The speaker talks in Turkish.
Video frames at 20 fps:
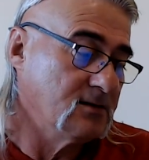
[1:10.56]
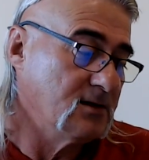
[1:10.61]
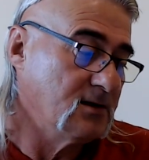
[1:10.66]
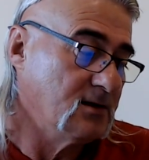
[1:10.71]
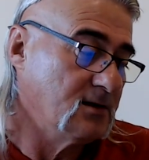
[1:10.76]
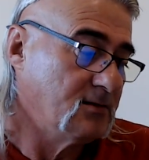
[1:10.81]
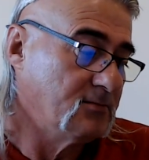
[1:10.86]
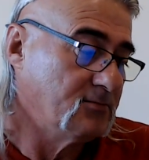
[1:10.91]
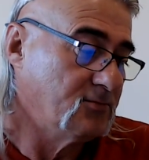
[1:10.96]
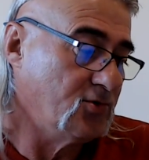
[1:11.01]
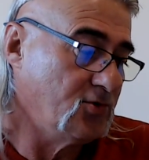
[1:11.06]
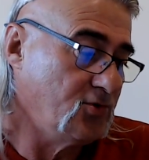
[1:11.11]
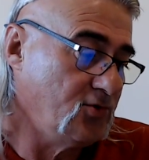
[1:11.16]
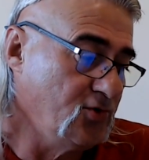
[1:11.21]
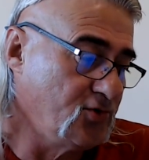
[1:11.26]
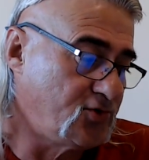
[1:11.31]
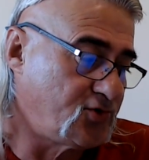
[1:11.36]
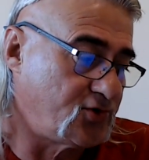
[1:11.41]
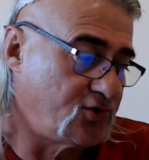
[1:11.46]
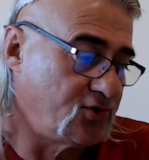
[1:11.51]
Bu
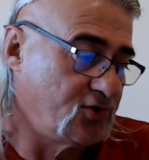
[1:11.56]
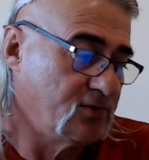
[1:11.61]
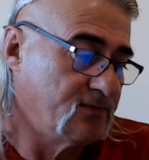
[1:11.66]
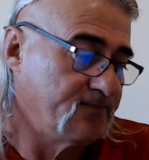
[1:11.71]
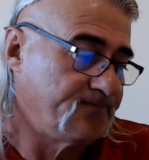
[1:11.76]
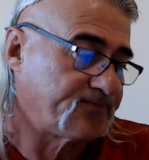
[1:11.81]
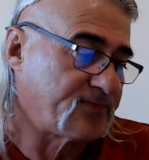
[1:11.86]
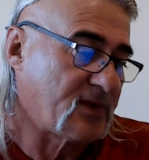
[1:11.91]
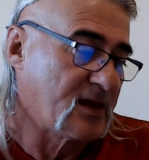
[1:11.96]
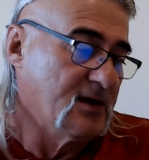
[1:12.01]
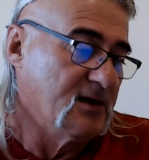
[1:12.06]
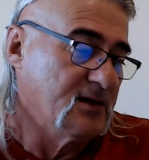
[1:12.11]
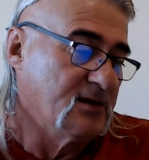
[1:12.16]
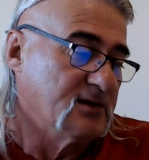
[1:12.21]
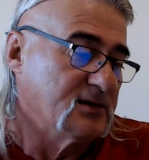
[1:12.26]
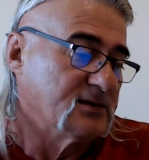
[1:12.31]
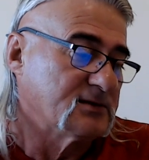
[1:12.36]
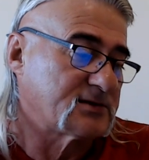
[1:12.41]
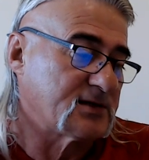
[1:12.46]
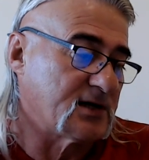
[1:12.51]
üç
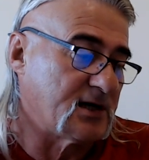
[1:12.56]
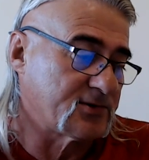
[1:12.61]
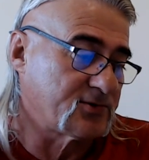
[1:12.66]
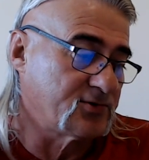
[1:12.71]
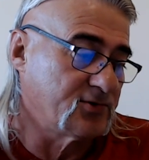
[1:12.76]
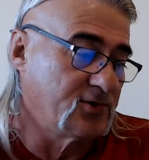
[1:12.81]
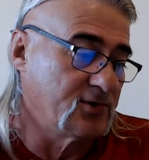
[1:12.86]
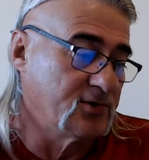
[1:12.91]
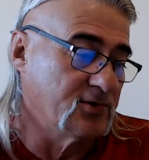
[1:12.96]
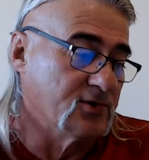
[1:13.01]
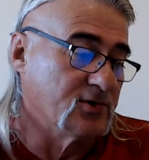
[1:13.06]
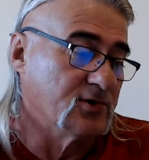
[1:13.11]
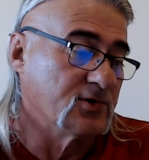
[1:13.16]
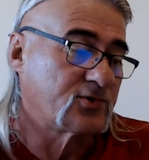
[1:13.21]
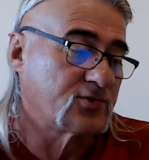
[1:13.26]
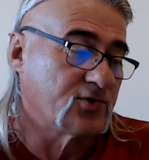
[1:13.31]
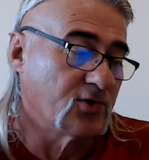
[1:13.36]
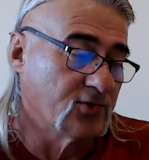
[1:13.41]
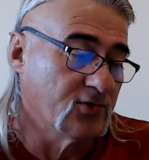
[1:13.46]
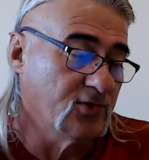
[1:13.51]
sağduyulu
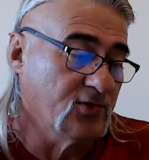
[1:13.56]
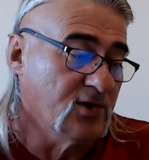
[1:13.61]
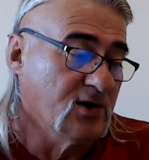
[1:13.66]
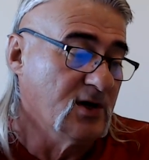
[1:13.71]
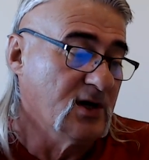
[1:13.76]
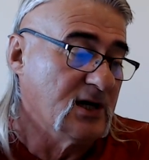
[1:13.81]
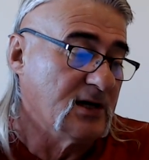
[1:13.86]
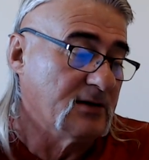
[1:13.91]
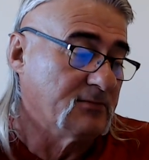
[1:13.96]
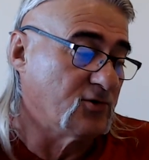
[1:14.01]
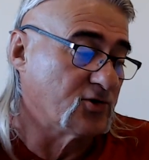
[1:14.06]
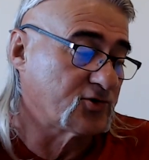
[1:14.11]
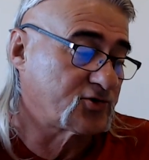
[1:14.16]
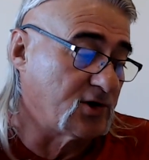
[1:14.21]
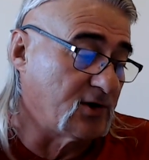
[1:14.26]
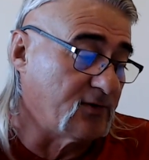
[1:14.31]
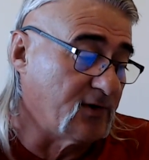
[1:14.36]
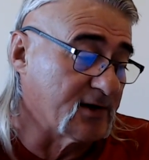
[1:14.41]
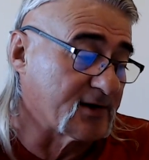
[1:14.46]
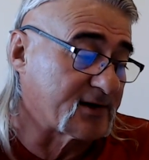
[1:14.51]
konu
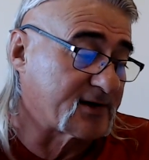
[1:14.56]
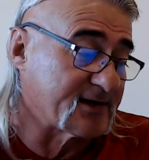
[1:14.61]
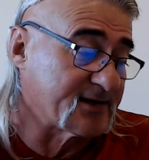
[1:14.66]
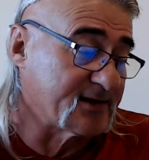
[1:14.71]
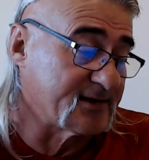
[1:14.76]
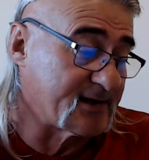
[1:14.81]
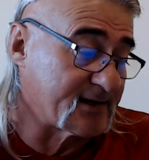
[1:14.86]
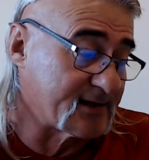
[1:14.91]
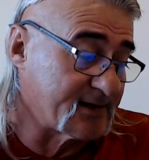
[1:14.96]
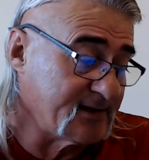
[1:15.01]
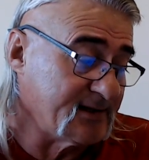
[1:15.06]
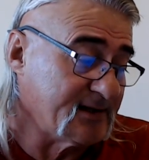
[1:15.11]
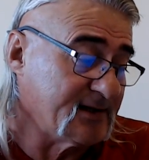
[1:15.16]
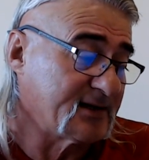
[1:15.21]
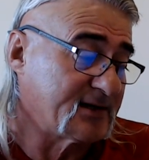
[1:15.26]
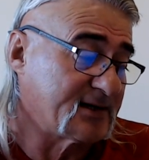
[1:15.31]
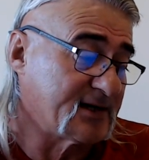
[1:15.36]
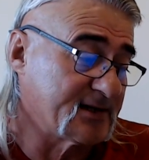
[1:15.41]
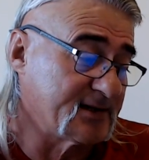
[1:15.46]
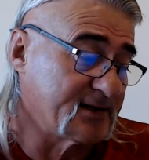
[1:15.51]
Moskovalı kadınların
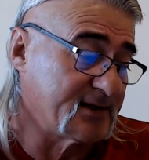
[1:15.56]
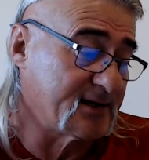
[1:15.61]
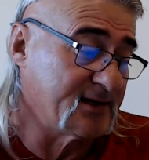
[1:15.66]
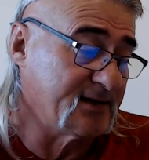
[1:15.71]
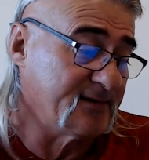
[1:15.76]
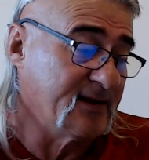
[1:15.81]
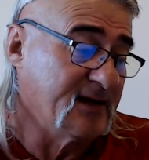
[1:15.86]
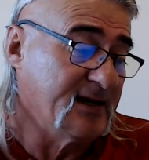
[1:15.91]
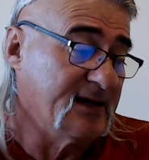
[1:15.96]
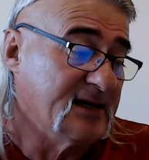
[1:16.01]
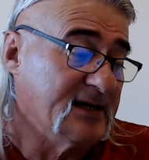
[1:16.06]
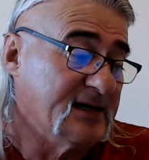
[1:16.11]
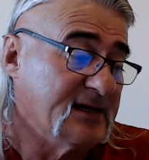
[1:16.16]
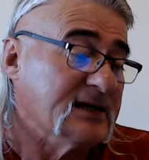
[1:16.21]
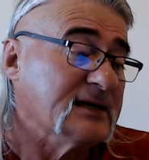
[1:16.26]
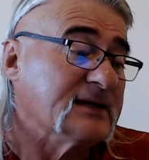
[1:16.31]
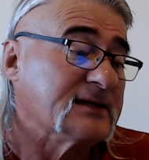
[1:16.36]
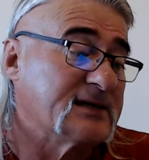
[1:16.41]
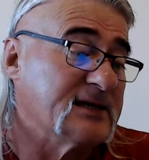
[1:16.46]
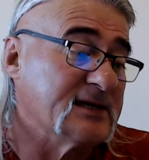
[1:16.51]
kadınların
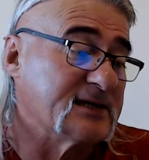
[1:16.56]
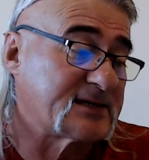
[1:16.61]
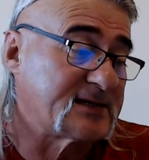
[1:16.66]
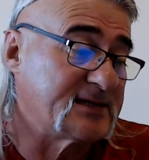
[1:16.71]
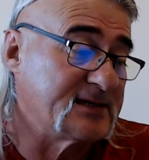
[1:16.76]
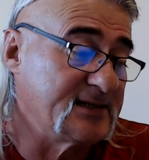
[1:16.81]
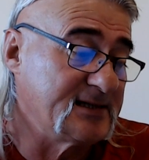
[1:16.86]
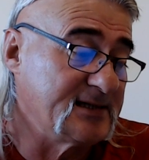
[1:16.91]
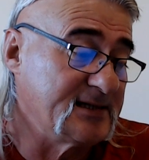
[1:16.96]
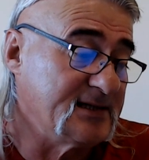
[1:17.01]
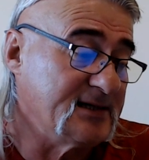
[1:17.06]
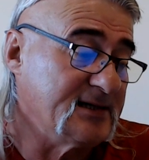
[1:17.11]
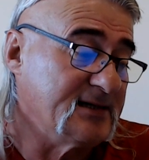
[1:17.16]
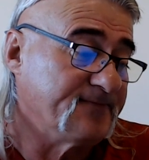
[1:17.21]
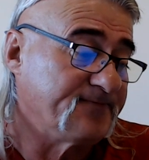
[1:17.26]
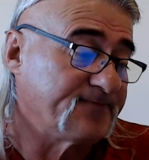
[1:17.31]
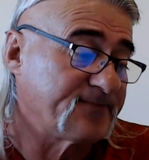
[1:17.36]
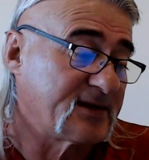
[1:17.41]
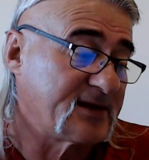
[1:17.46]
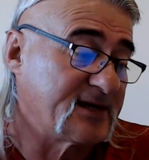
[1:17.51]
keskinliğini
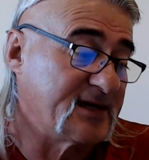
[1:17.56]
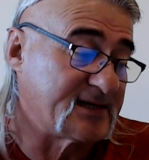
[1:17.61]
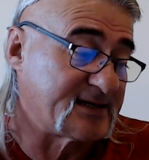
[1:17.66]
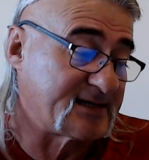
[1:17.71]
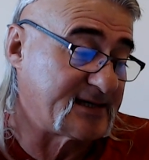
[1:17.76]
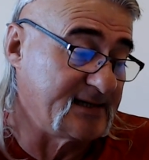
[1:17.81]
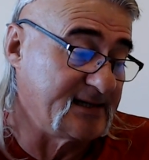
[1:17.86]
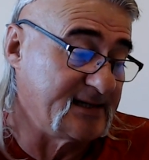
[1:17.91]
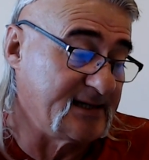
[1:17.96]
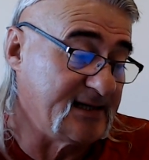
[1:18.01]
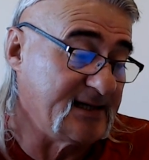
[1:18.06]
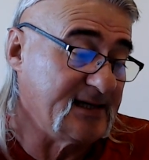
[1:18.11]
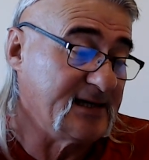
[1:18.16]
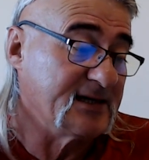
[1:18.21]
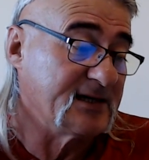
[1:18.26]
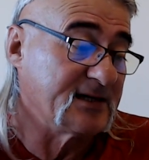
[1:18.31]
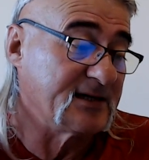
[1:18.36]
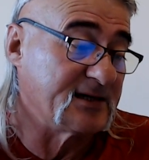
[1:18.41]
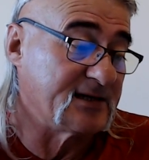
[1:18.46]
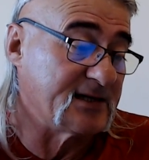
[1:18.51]
keskinliğini
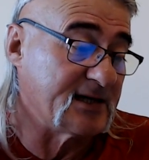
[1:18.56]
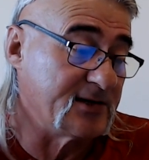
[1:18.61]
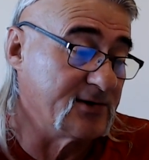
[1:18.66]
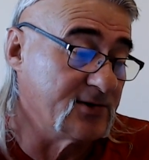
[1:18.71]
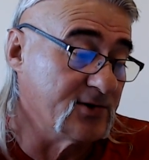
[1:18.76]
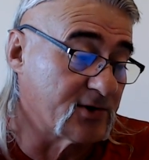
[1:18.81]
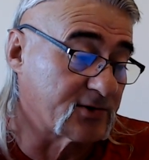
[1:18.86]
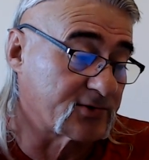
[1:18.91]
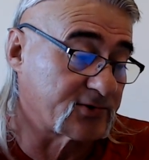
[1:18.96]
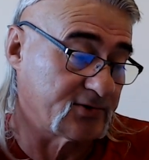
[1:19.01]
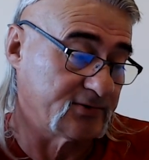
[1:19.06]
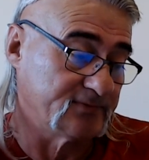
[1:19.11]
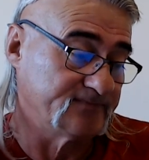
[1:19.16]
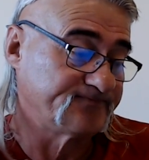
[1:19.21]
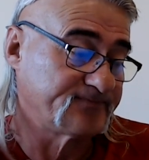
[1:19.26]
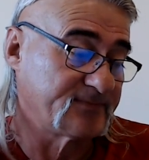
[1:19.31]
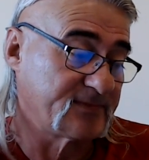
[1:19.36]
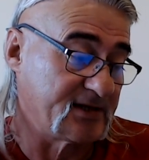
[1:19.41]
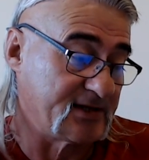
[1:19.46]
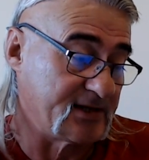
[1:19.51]
gideriyordu.
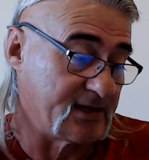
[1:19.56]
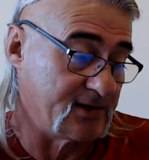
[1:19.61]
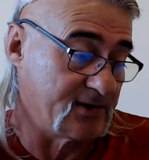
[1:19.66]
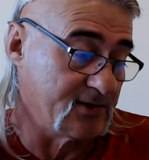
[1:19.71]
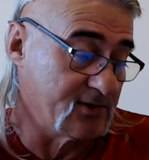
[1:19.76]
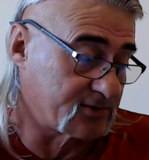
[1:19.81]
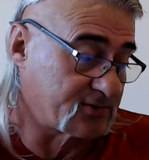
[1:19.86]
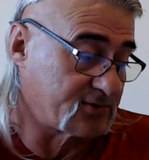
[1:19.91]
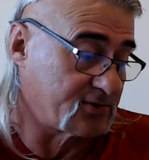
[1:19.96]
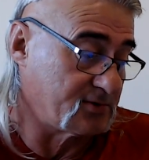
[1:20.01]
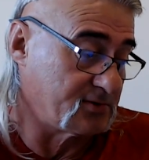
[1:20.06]
Gideriyordu.